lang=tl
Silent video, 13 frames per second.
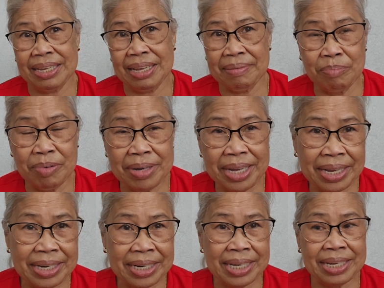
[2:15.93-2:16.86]
sa
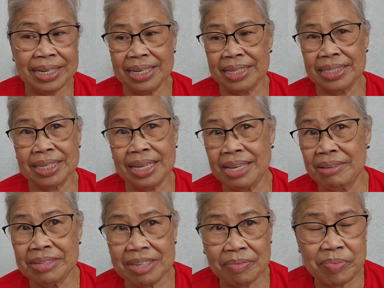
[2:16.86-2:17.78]
Bukana at
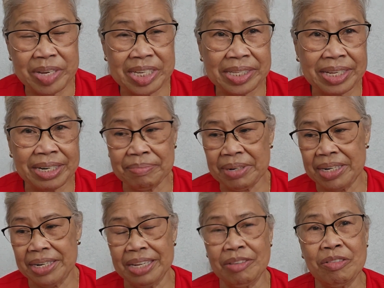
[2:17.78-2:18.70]
ngayon sa Pista
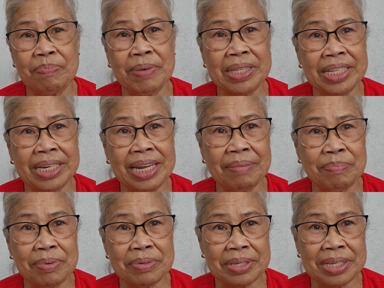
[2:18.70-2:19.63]
naman hindi ko pa
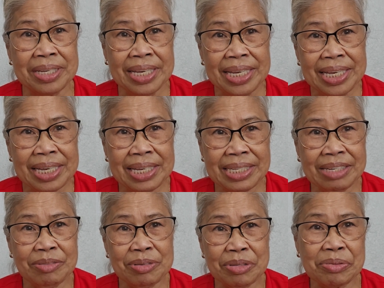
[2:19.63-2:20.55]
tinapos
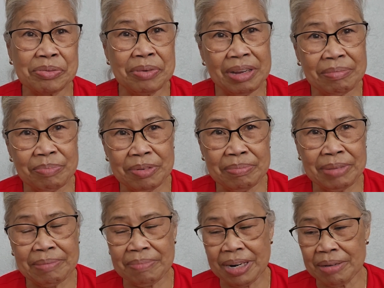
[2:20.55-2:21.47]
kasi gusto ko lang
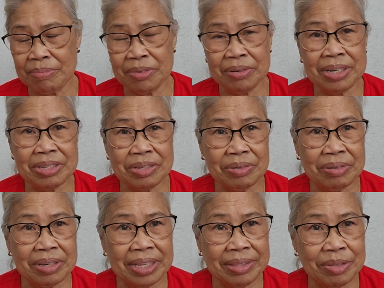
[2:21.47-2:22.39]
pong mag vlog muna
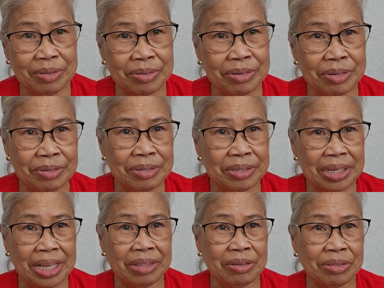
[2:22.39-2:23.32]
so ito turn
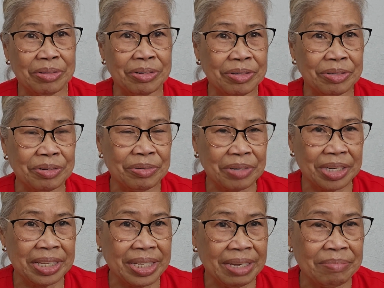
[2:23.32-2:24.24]
ito turn on ko
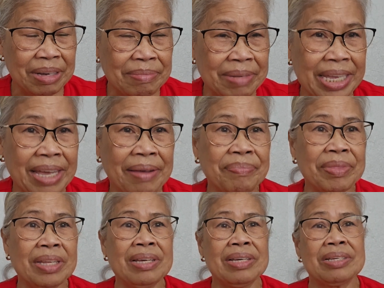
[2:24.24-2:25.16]
rin yan mamaya
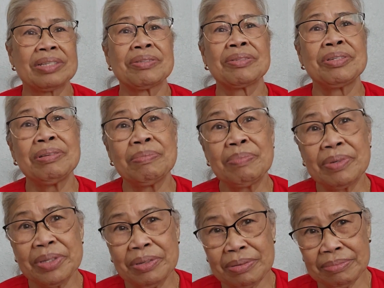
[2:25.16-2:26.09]
so yun
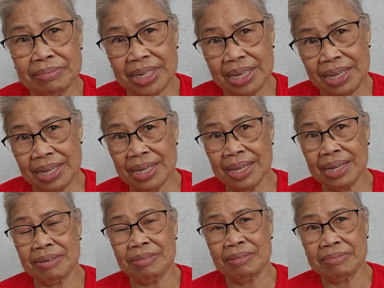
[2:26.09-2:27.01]
po yung
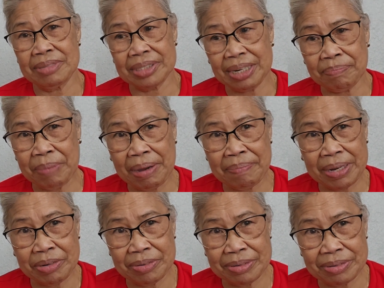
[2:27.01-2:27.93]
mga ano
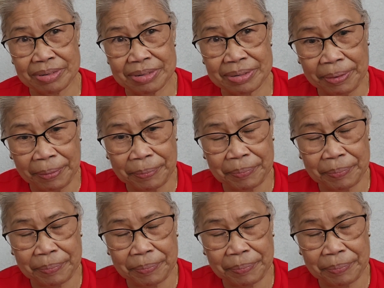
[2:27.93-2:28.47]
napapanood ko